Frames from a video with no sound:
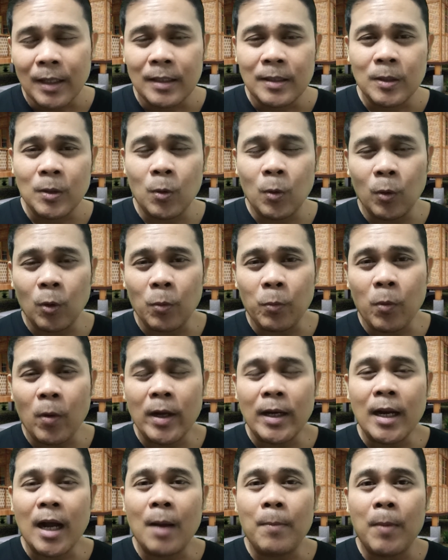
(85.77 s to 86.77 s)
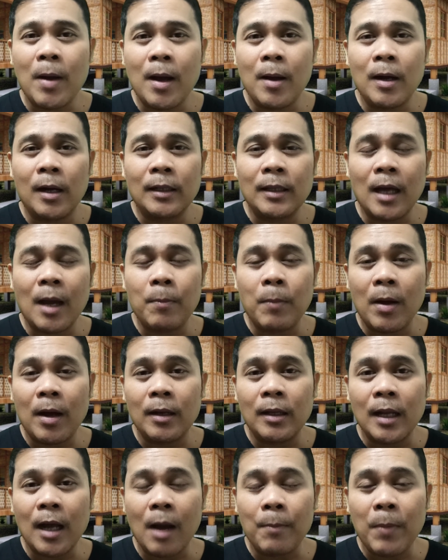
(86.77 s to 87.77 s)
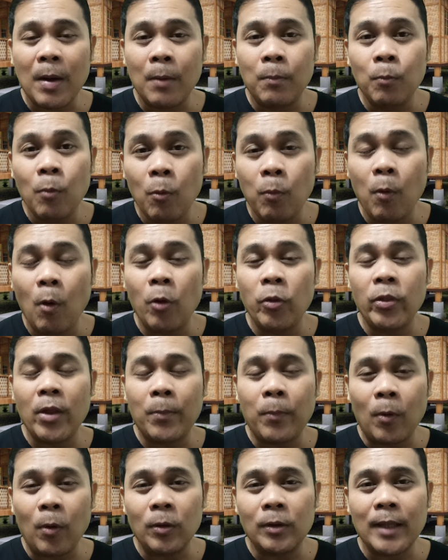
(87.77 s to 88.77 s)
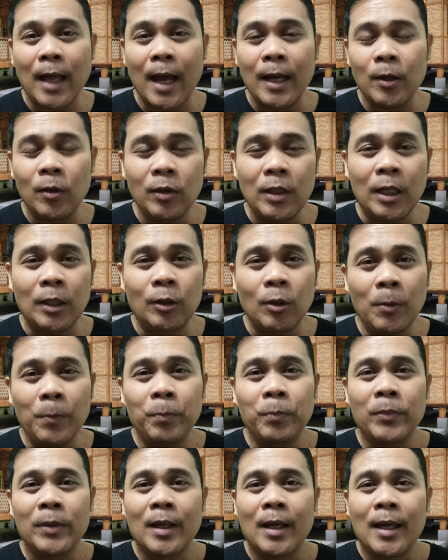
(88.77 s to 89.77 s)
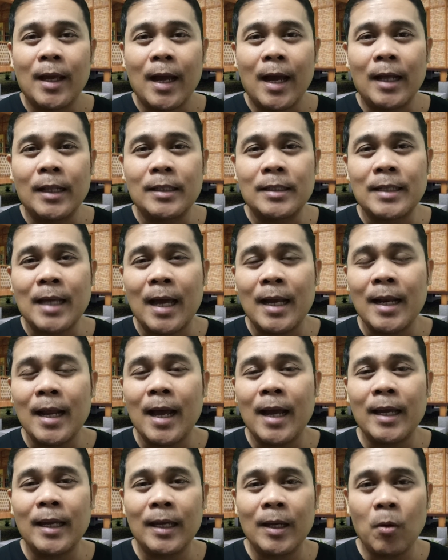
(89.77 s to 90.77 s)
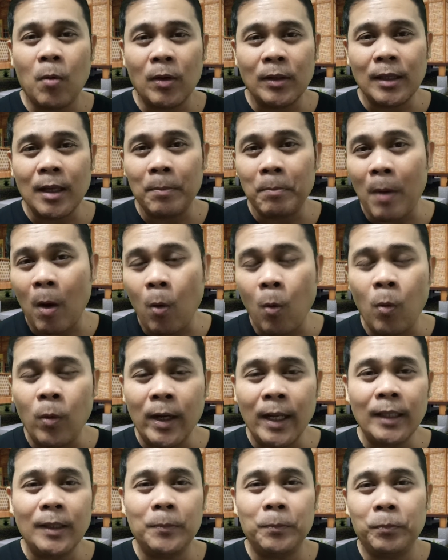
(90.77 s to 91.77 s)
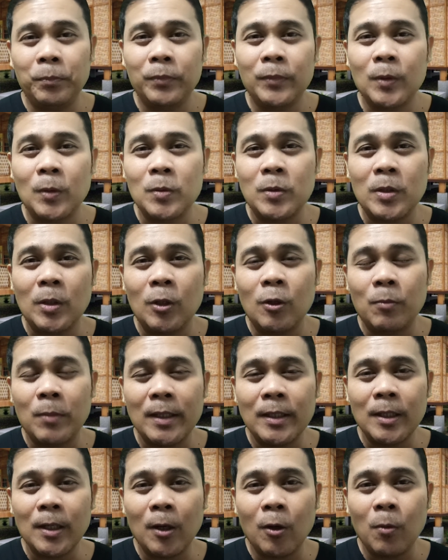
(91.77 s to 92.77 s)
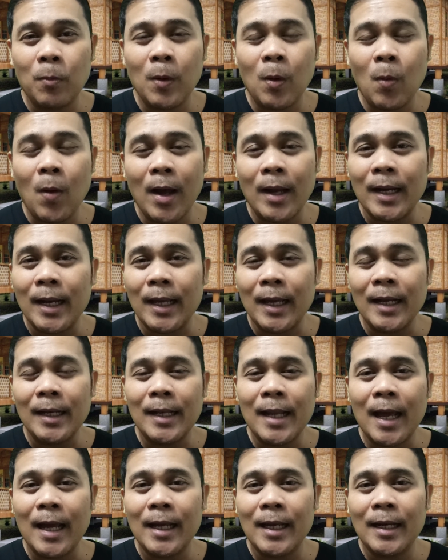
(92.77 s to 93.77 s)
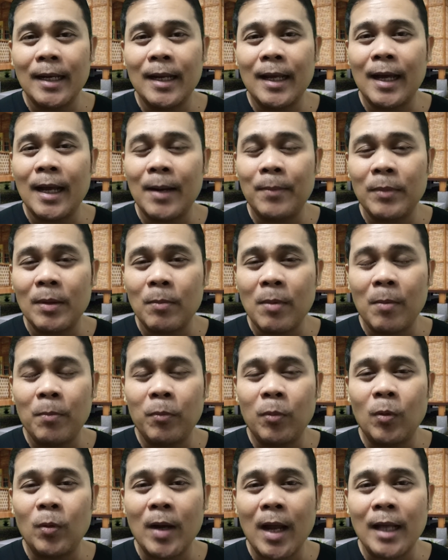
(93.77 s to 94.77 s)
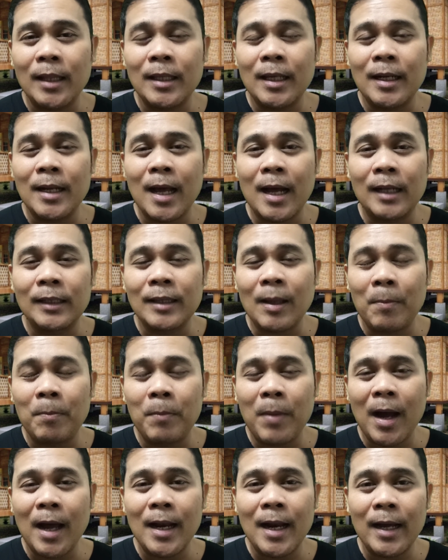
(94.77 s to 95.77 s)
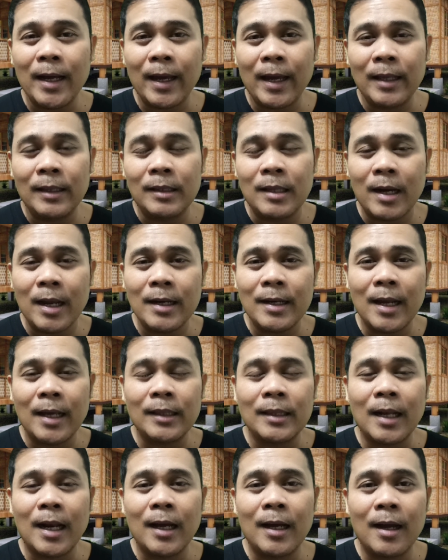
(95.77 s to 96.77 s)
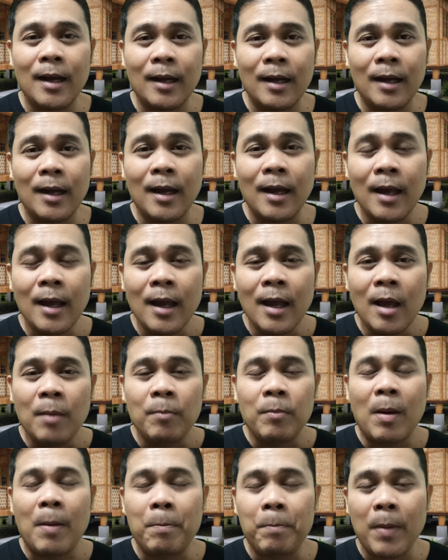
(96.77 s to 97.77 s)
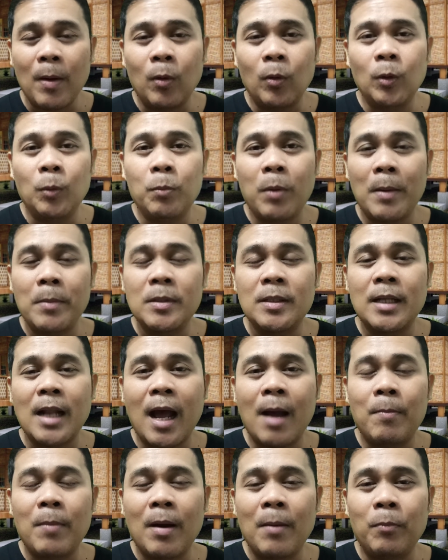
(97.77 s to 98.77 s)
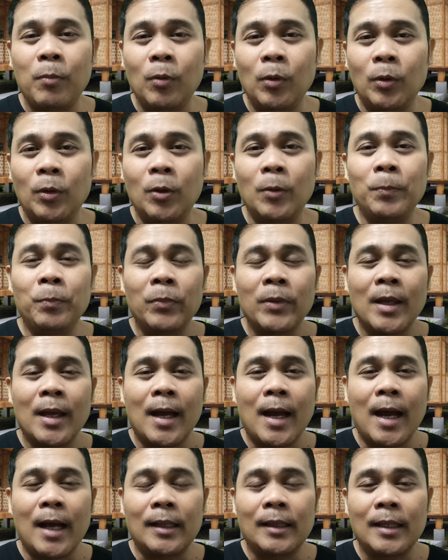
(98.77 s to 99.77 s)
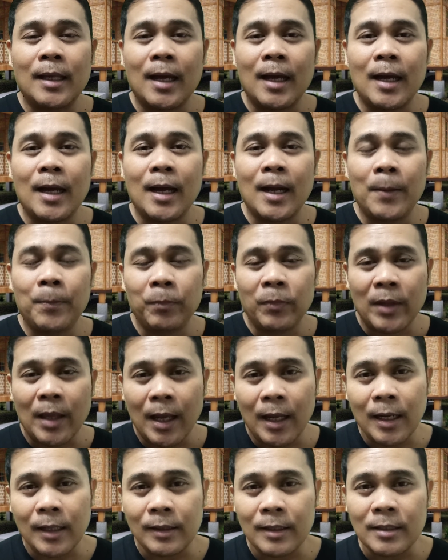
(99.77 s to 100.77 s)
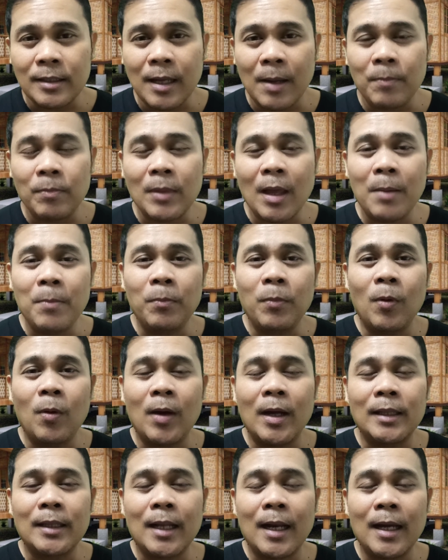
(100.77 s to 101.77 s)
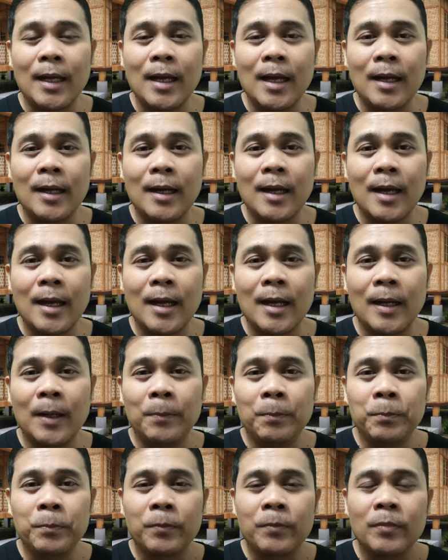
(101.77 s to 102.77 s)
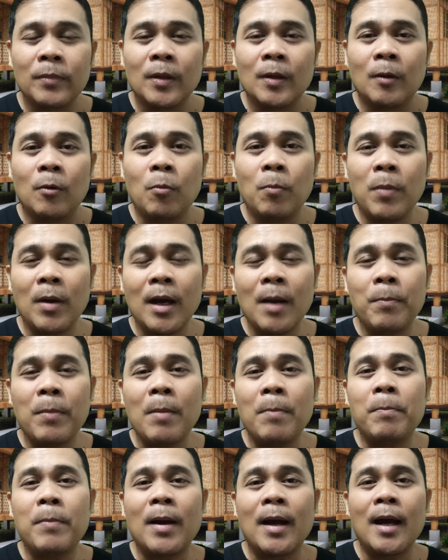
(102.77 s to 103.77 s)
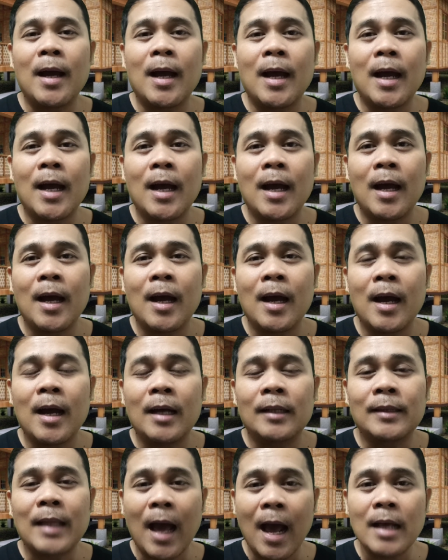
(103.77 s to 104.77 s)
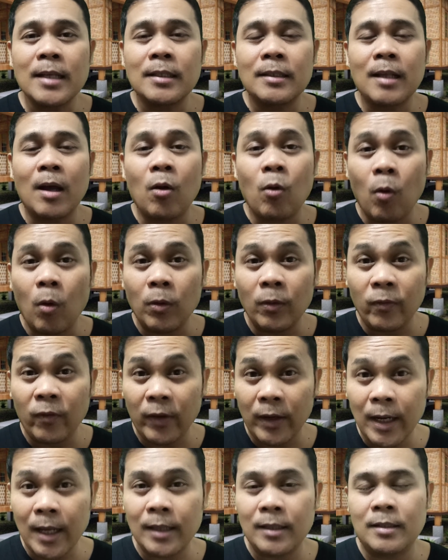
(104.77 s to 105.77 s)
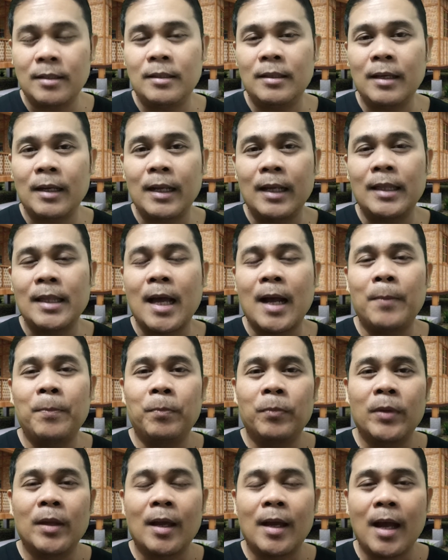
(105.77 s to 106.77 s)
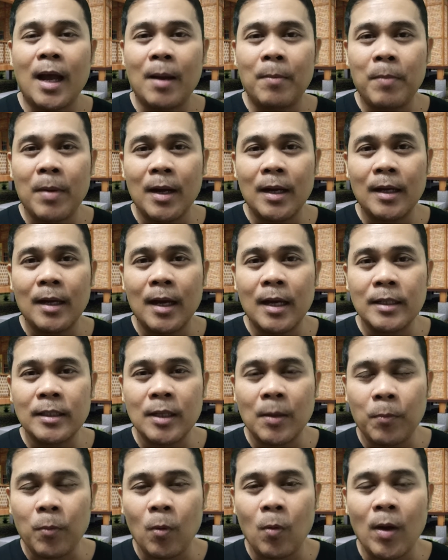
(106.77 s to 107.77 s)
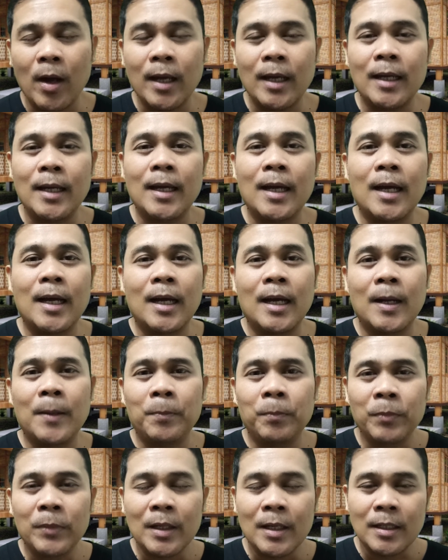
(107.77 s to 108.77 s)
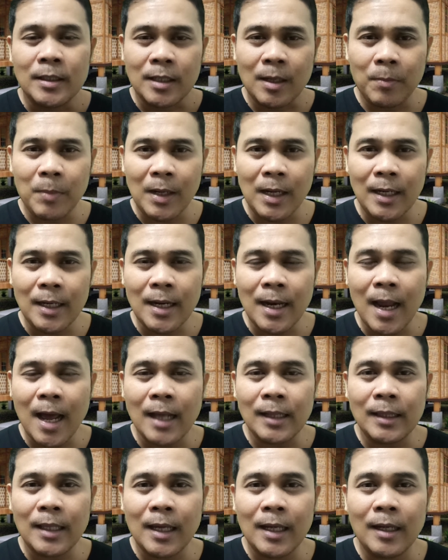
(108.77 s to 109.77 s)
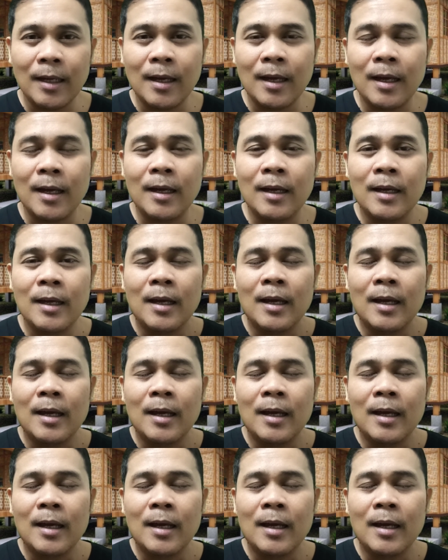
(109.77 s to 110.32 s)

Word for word: siguro po ay nakapag, nakapag, nakapag-move on na po tayo dito. At sana ay wag nang maulit kung sino man yung gumawa na yan dahil uh, alam naman po natin na ang tambalang Edrin ay talagang uh, ah, pampagood vibes lamang po no at uh, and at the same time po ay talagang uh, kumbaga pampataas ng confidence ni Rina habang uh, siya po ay uh, sabihin na nating uh,